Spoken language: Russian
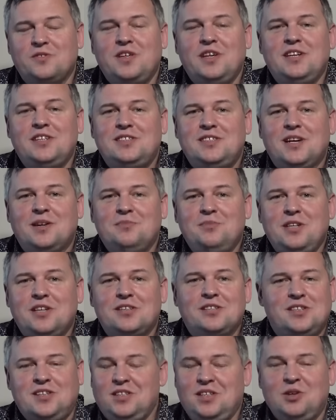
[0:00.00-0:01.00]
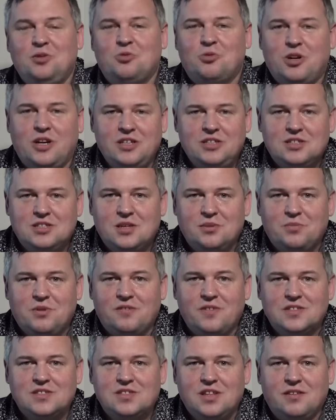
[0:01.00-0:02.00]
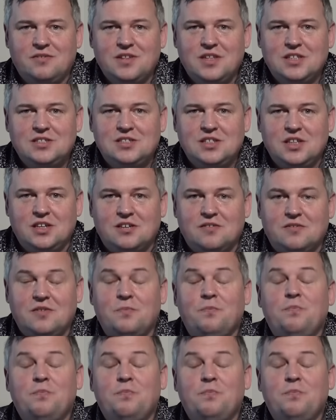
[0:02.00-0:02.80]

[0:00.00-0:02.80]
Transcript: и эти объекты не Украинской Православной Церкви.